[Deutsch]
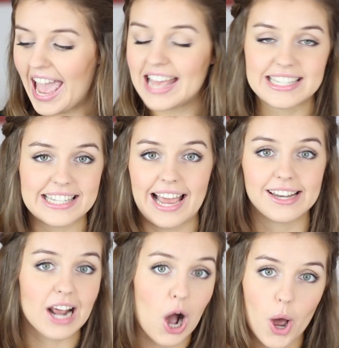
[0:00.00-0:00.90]
es ist
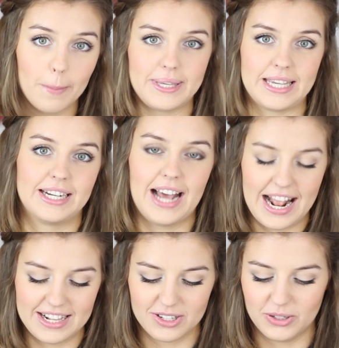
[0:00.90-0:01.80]
ein Träumchen,
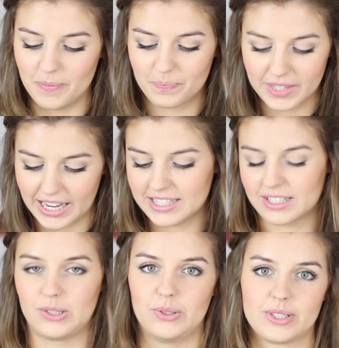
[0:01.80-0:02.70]
also
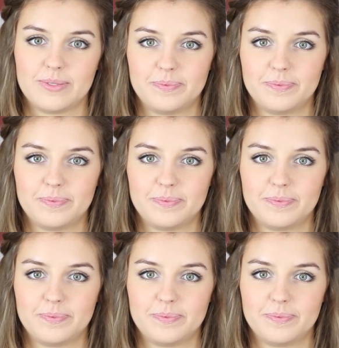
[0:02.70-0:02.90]
ganz groß.